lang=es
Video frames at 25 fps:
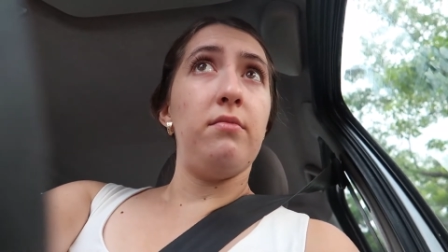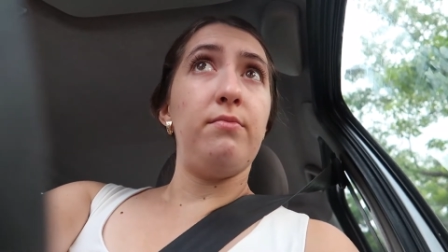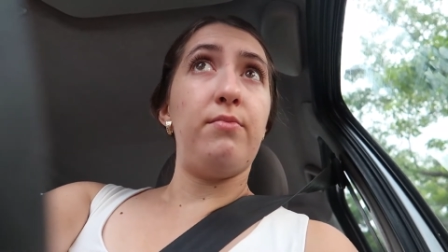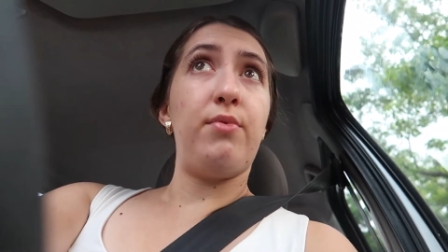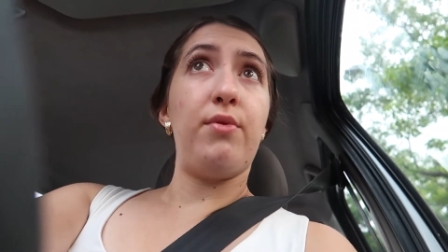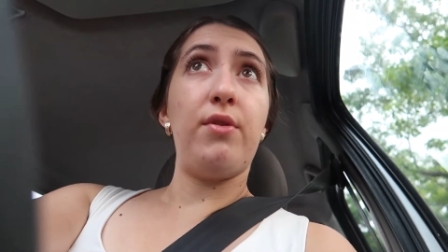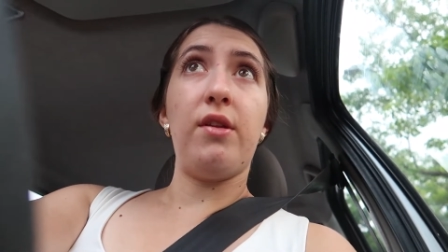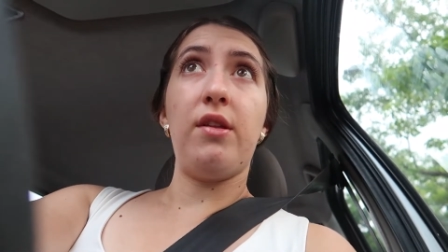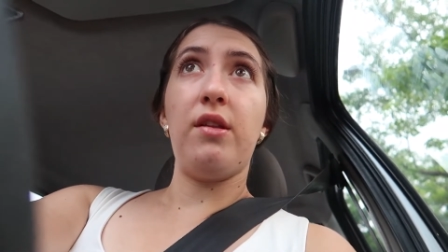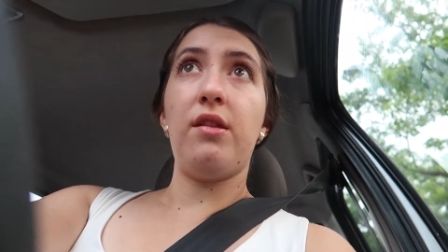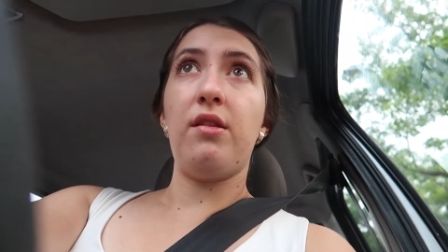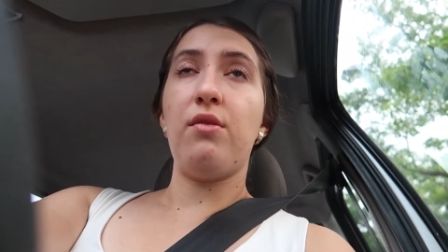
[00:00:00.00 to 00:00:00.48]

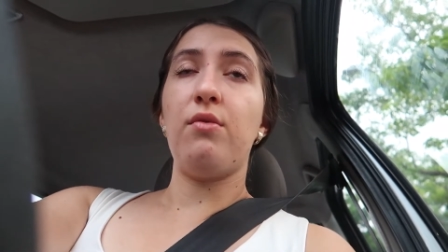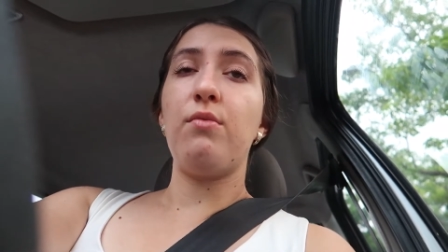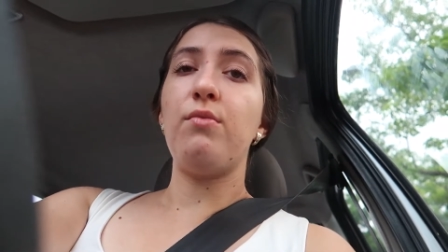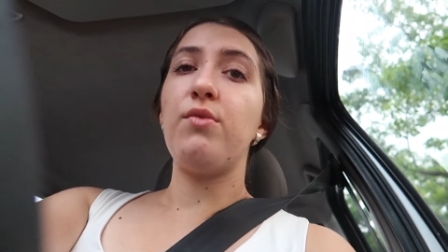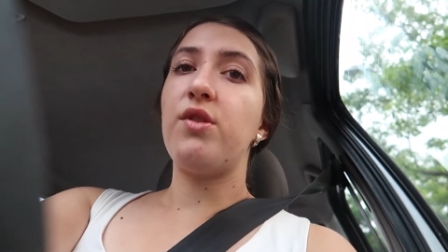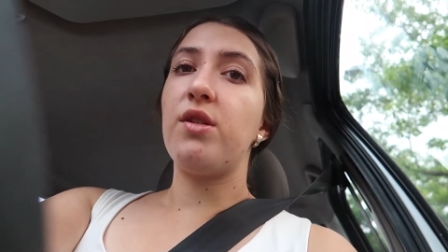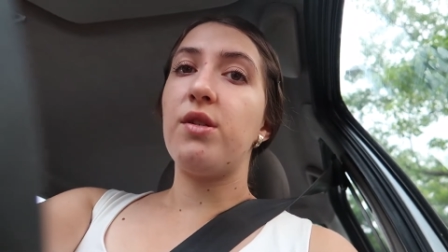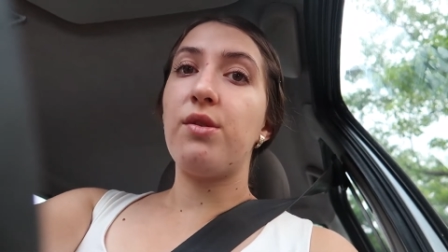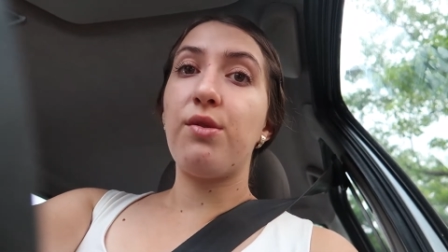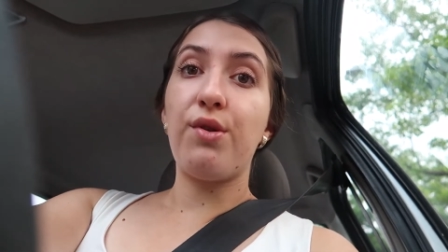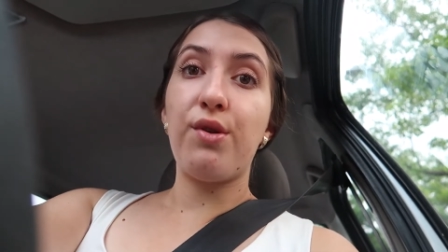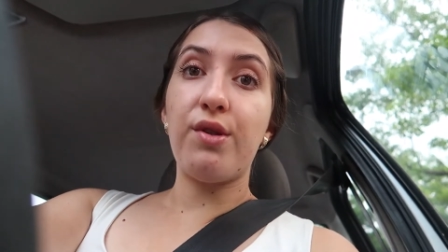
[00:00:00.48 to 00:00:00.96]
porque tengo
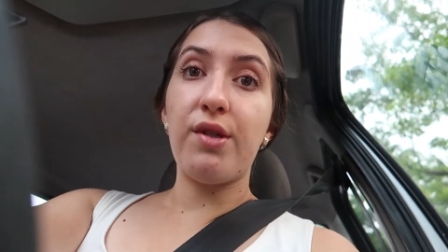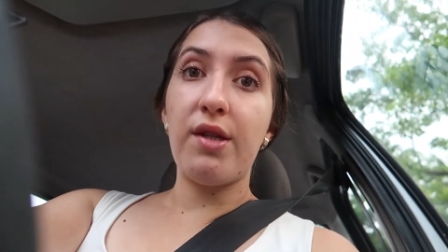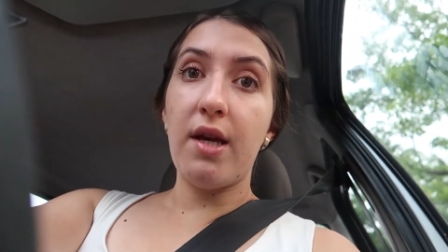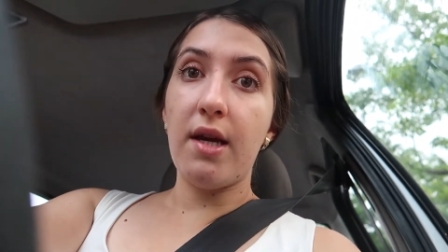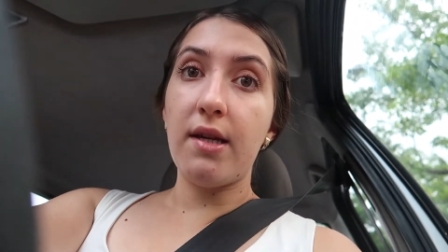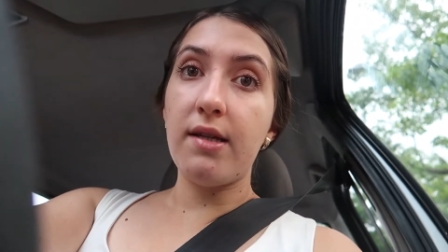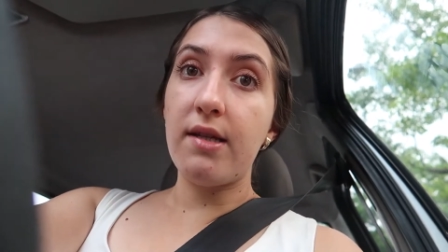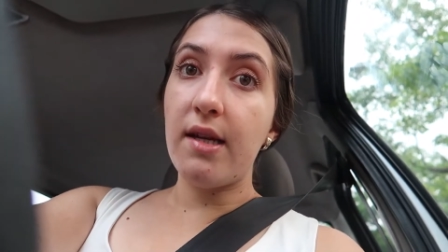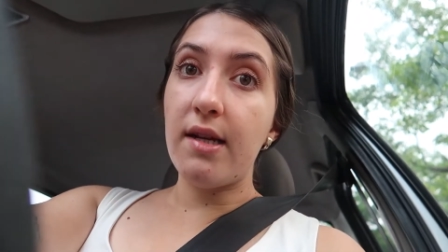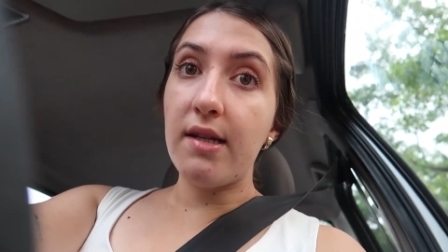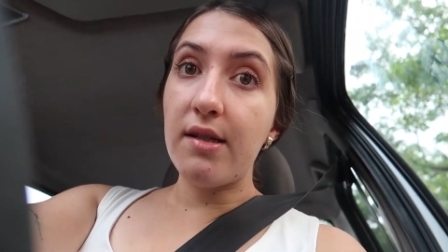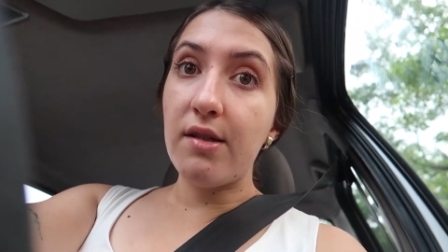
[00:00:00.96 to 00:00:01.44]
muchas cosas que
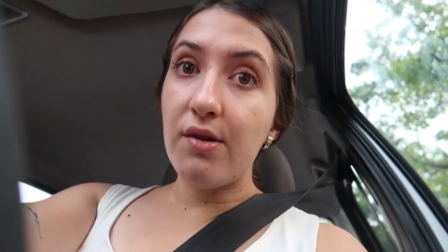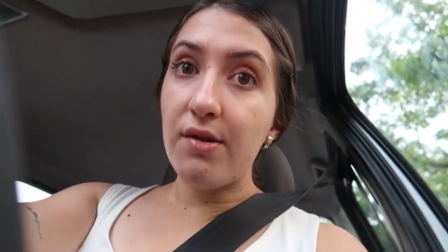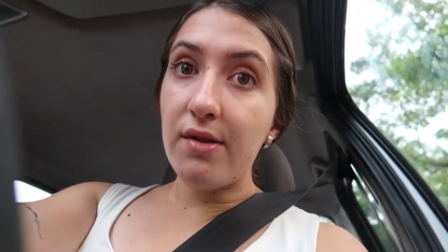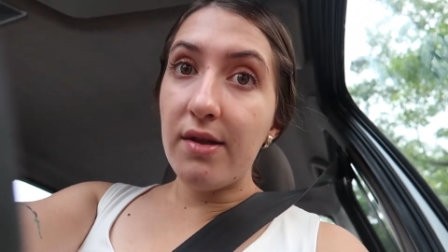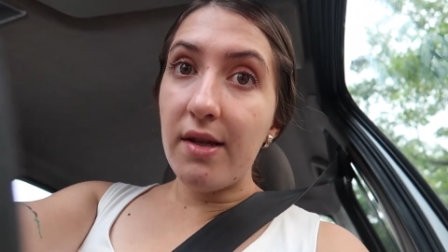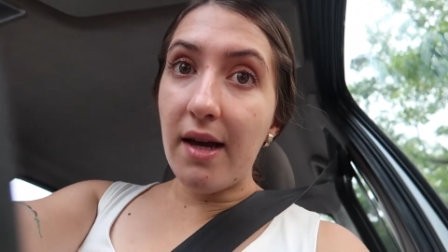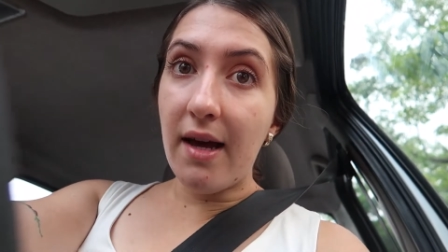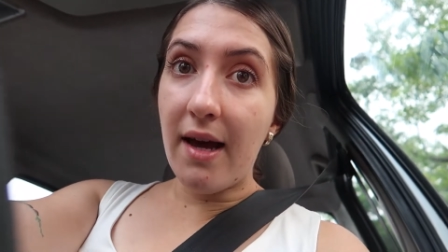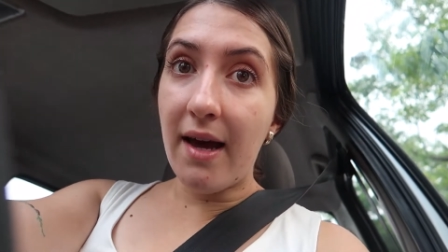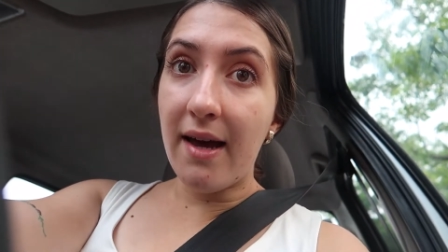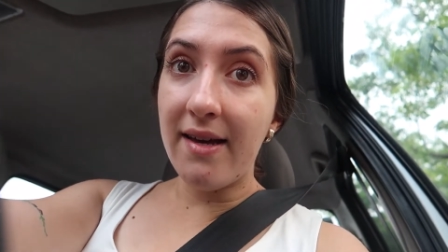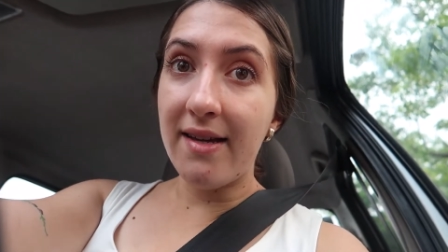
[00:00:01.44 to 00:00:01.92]
hacer estos
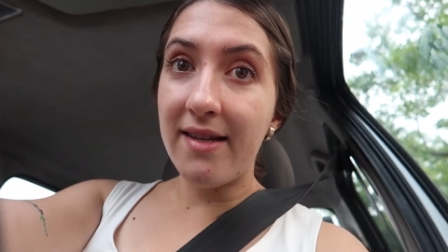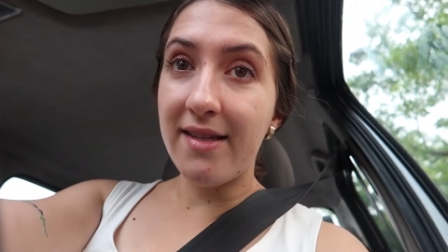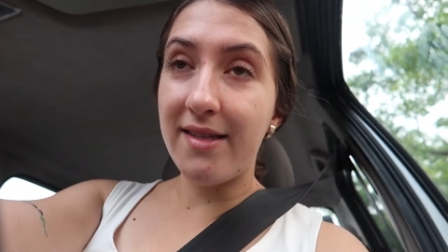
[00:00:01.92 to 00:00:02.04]
días